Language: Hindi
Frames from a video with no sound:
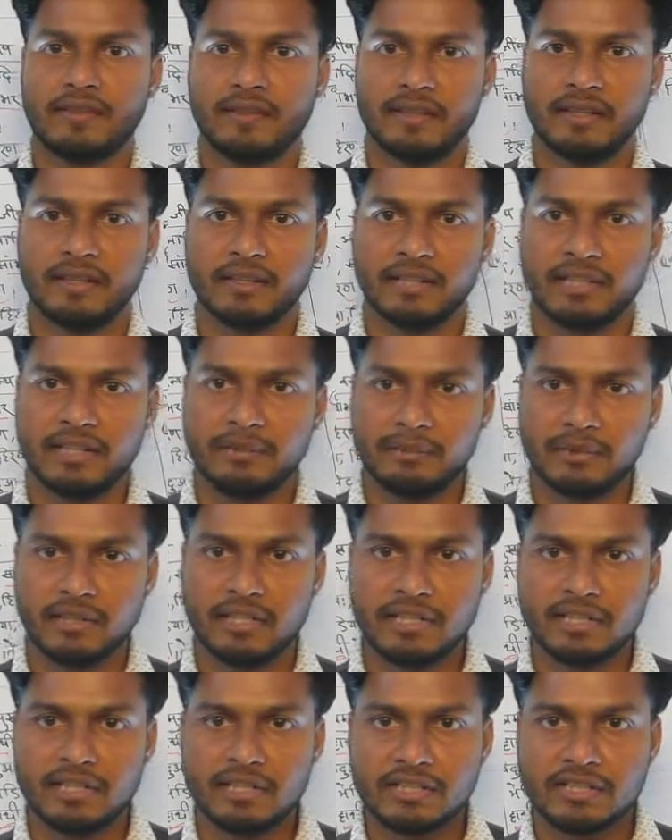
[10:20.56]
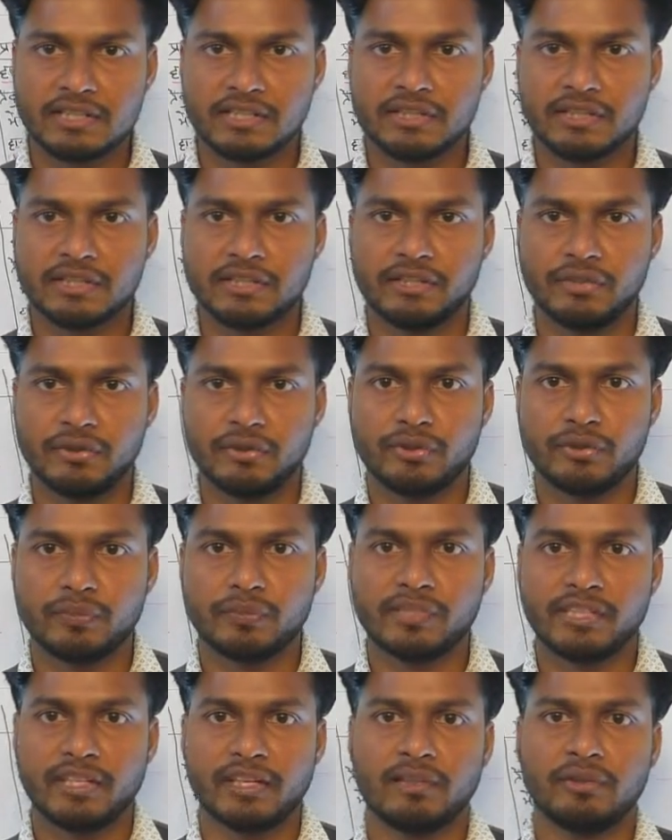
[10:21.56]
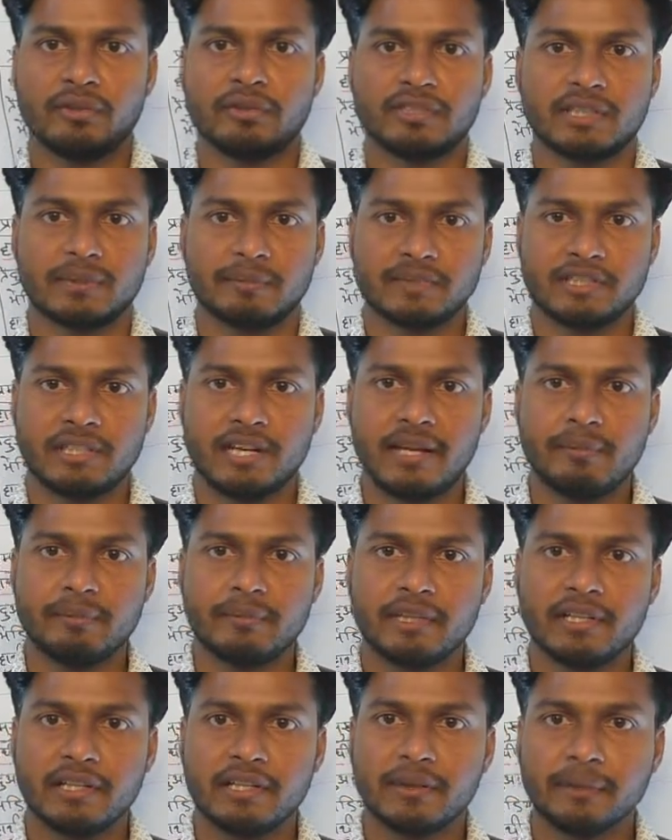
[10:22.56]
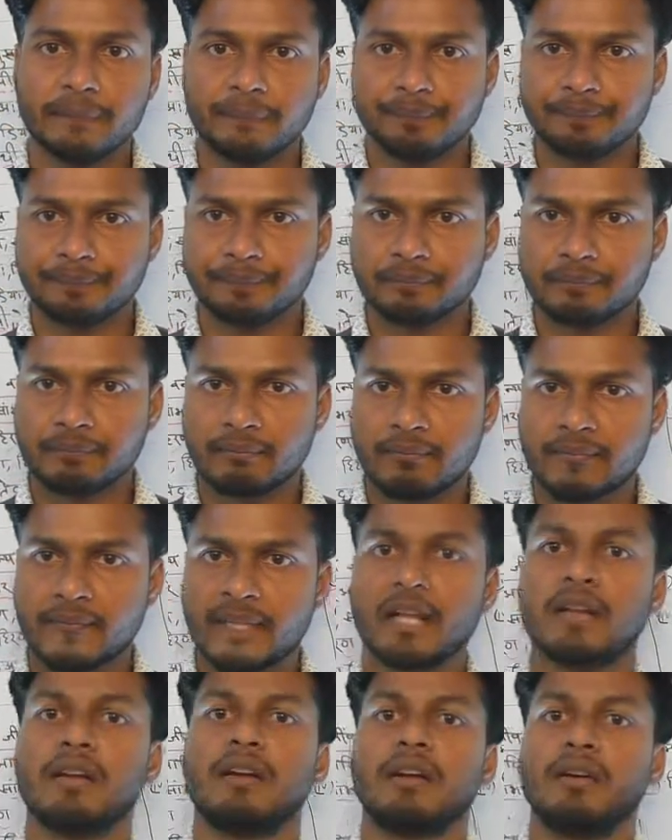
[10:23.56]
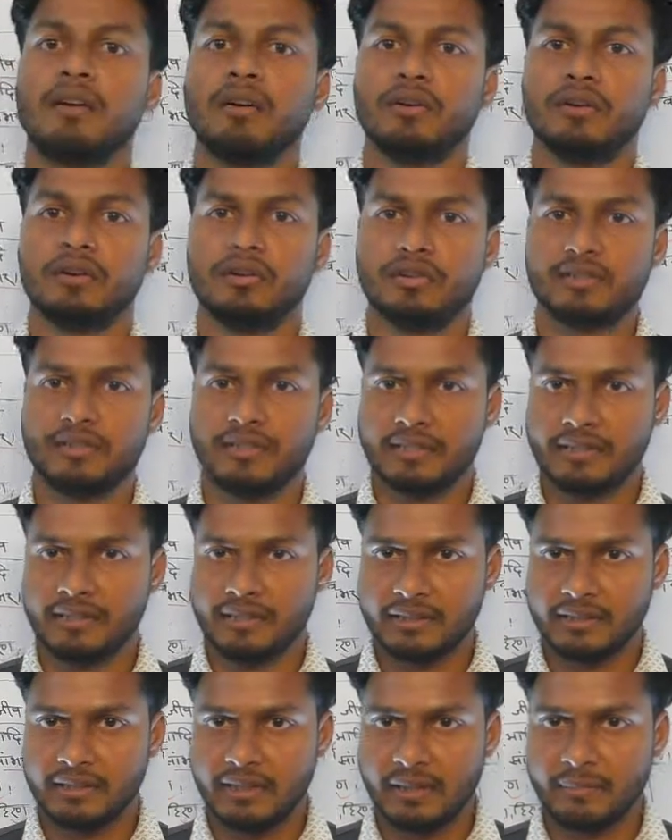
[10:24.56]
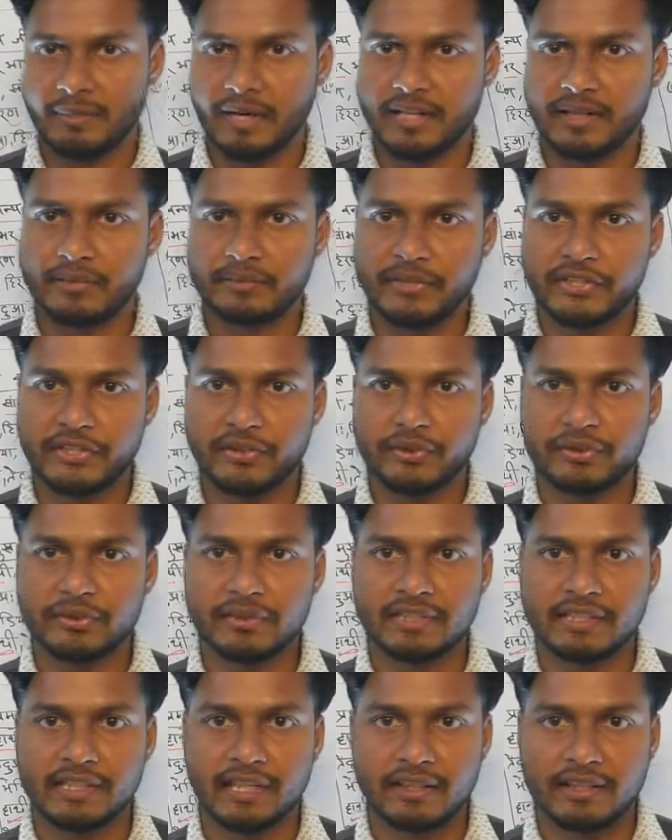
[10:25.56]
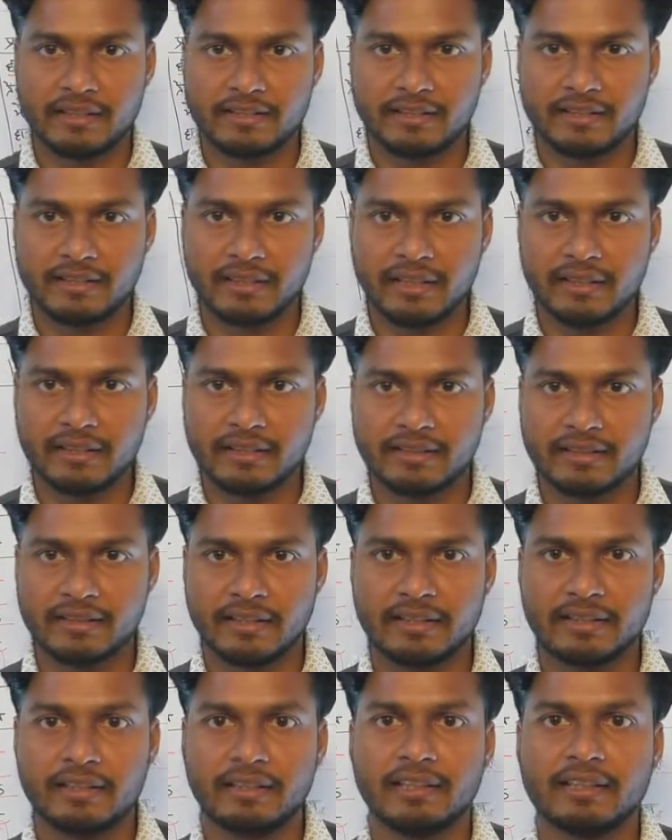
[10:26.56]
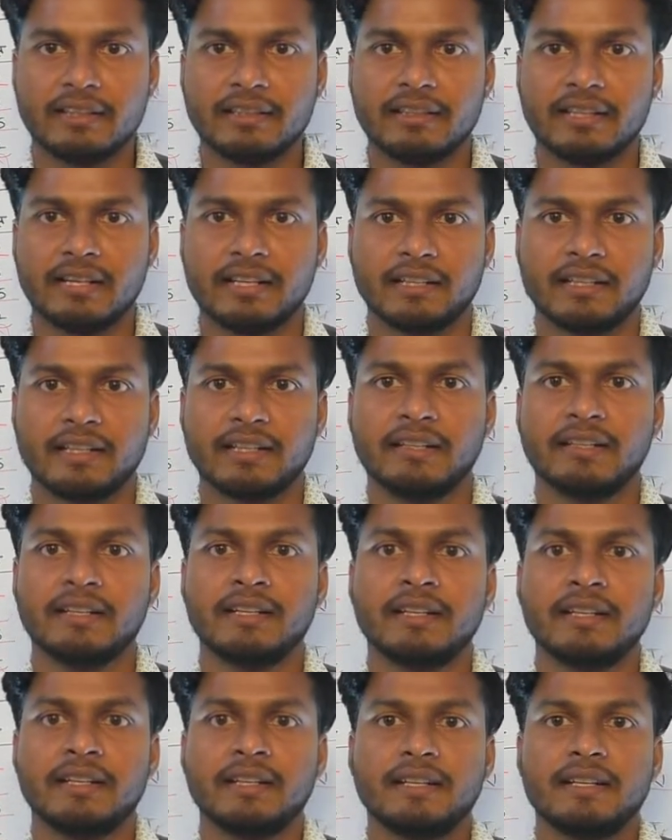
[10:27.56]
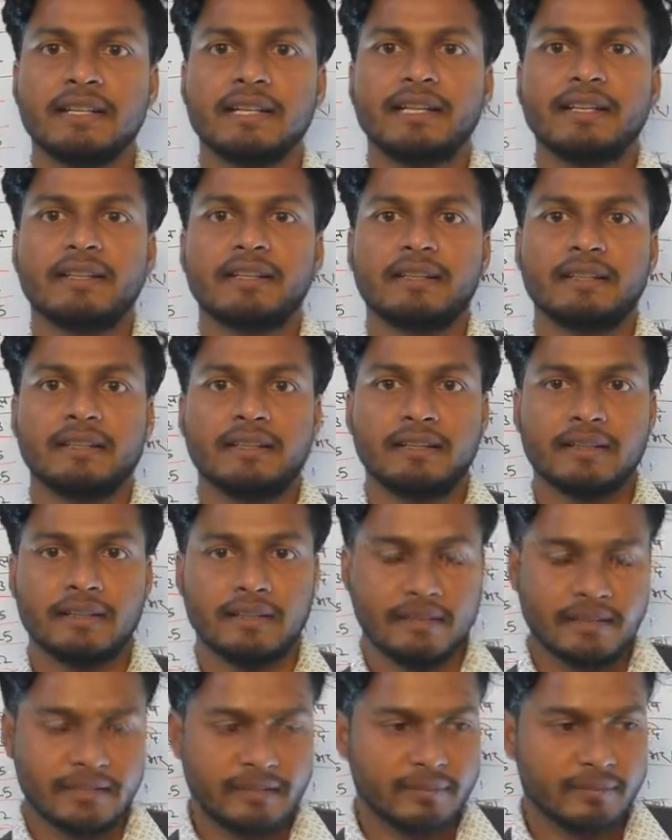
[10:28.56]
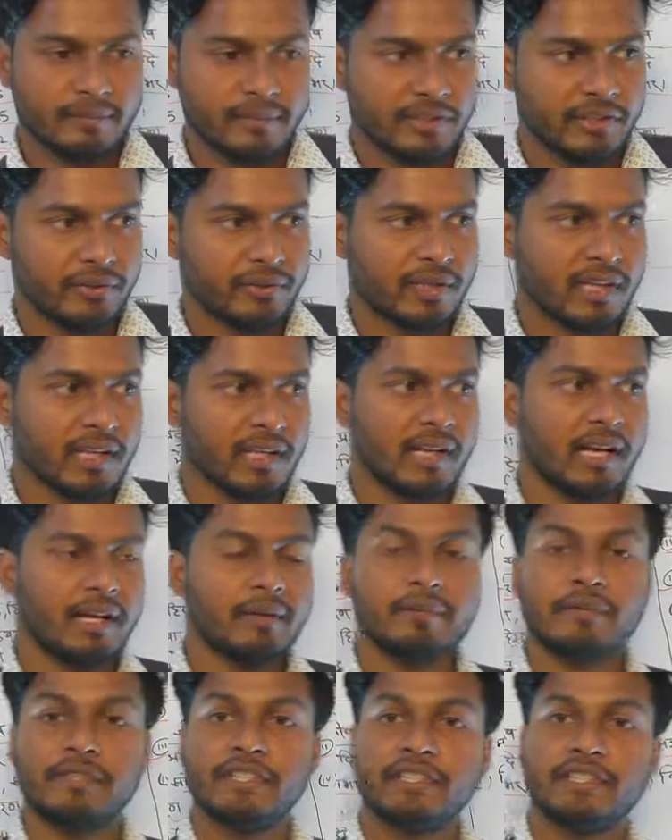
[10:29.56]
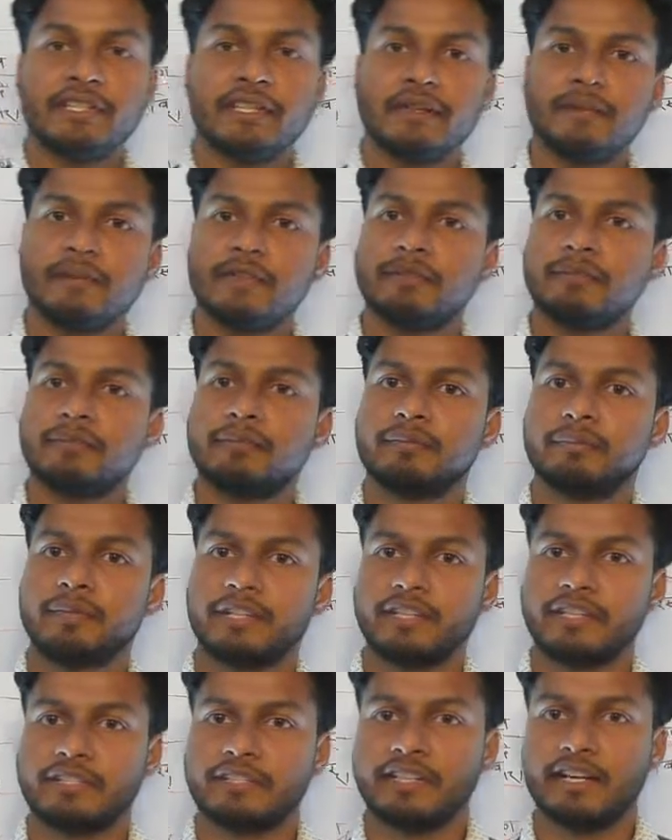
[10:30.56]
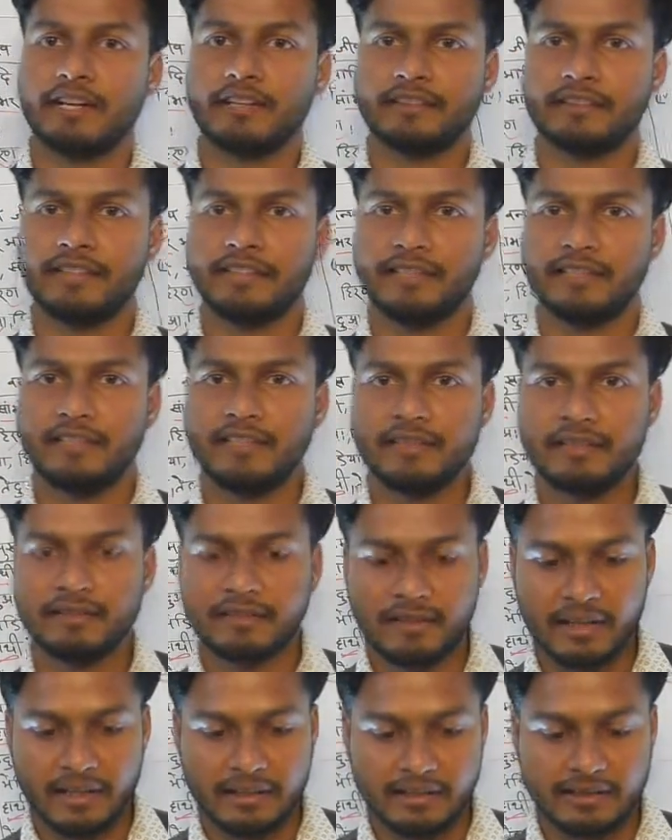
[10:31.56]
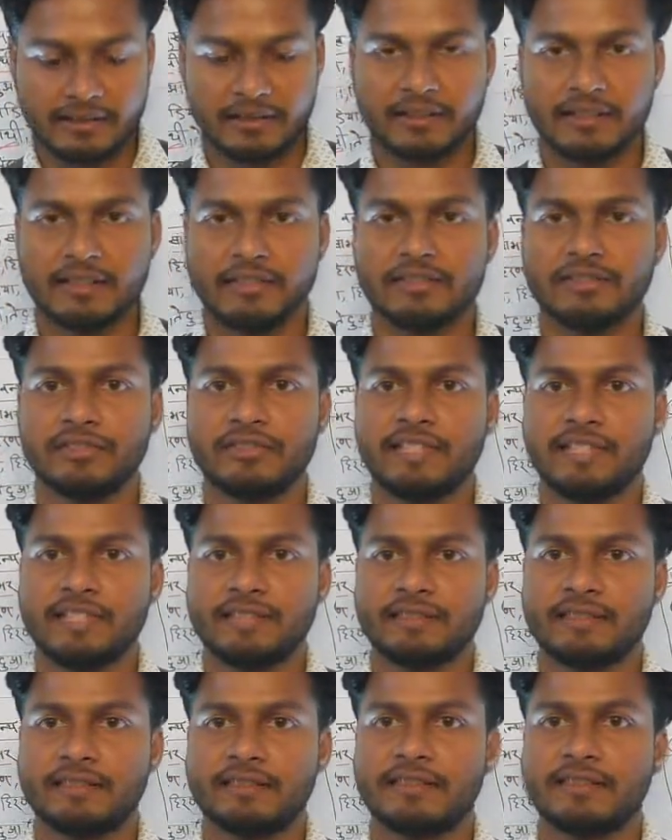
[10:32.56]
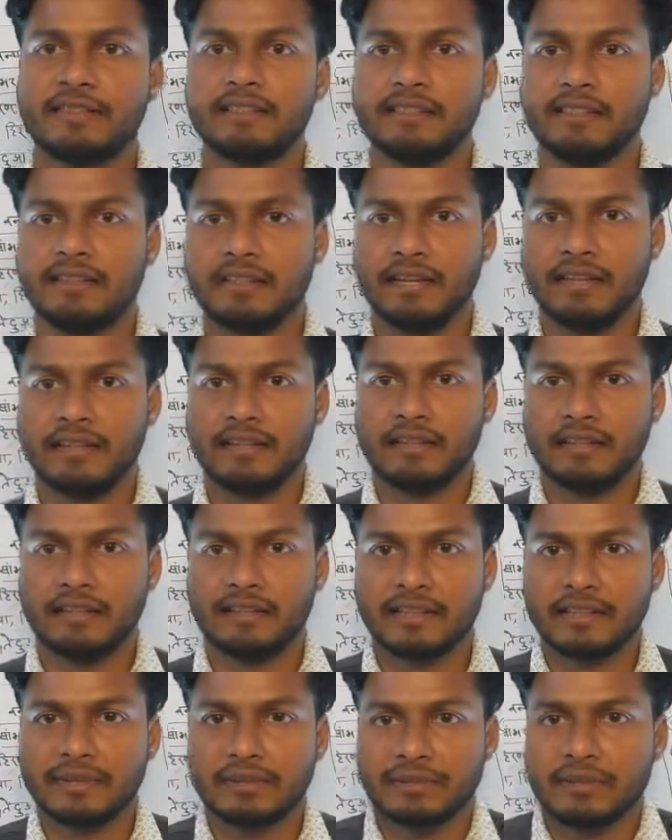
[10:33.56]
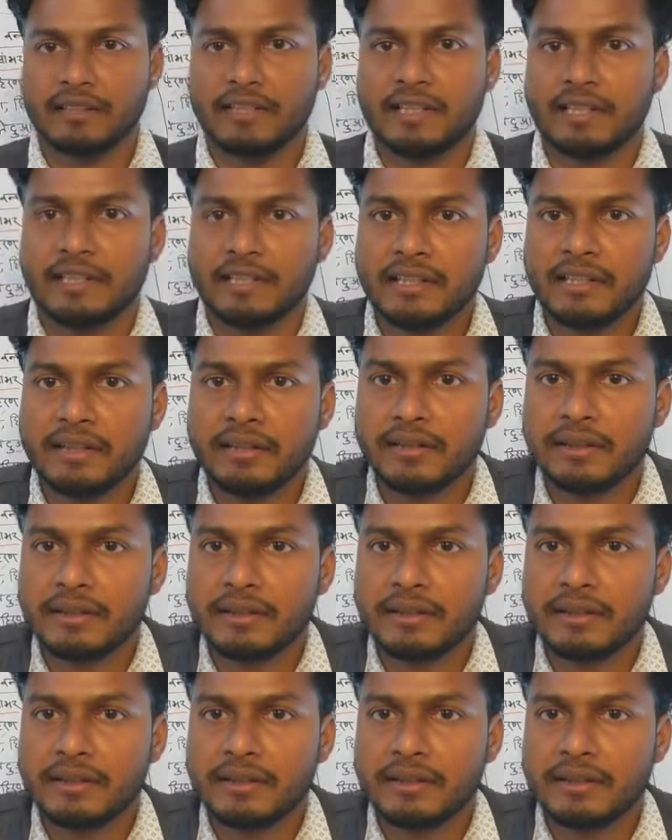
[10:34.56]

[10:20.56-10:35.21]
द की पॉइंट्स यूट्यूब चैनल को सब्सक्राइब करें और हमारे वीडियो को ज़्यादा से ज़्यादा शेयर करें ताकि इस वीडियो का लाभ जितने भी परीक्षार्थी हैं खास करके जो जेएसएससी की तैयारी करते हैं उनके लिए